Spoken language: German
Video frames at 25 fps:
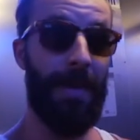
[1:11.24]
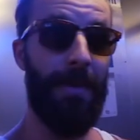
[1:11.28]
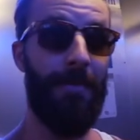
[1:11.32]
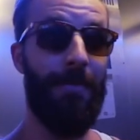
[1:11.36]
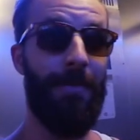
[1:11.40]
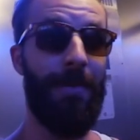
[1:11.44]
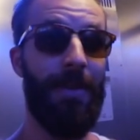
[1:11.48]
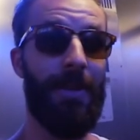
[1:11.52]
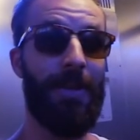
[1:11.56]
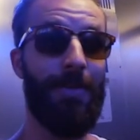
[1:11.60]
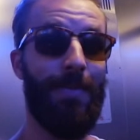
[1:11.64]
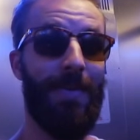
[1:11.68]

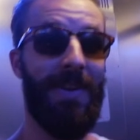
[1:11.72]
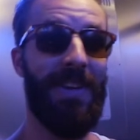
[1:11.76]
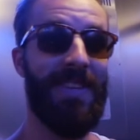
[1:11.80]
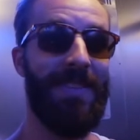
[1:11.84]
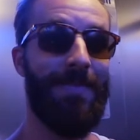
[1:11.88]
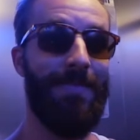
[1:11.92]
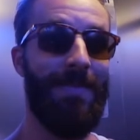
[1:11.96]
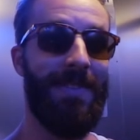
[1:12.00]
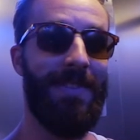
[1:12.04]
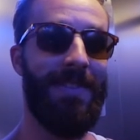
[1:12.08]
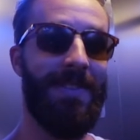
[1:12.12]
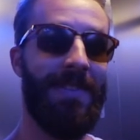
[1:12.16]
Viel
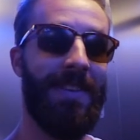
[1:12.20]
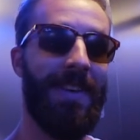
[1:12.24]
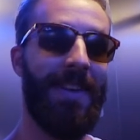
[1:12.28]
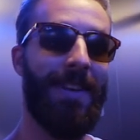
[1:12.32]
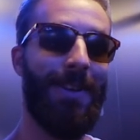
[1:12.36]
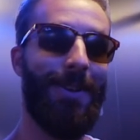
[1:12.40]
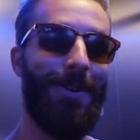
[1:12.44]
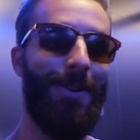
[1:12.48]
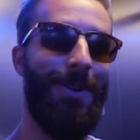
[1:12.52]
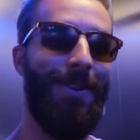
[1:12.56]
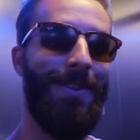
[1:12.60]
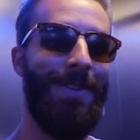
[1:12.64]
Spaß mit den
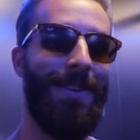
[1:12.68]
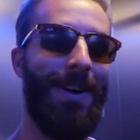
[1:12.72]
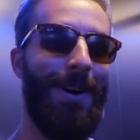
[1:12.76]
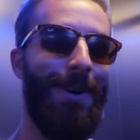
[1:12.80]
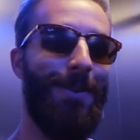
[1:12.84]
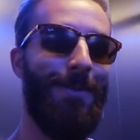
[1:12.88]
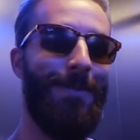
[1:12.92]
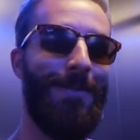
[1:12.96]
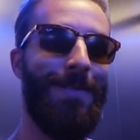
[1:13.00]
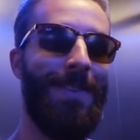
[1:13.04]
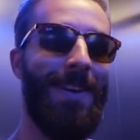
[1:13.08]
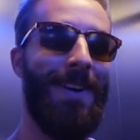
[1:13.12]
Kölner
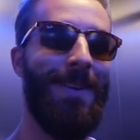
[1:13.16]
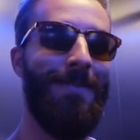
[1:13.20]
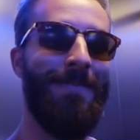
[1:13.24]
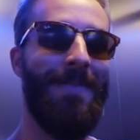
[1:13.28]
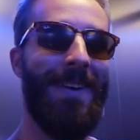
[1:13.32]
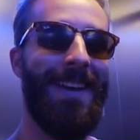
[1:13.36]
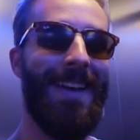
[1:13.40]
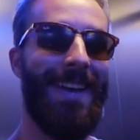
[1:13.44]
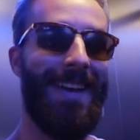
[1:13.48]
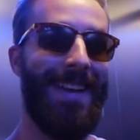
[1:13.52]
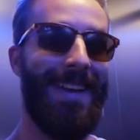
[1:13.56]
Aufnahmen.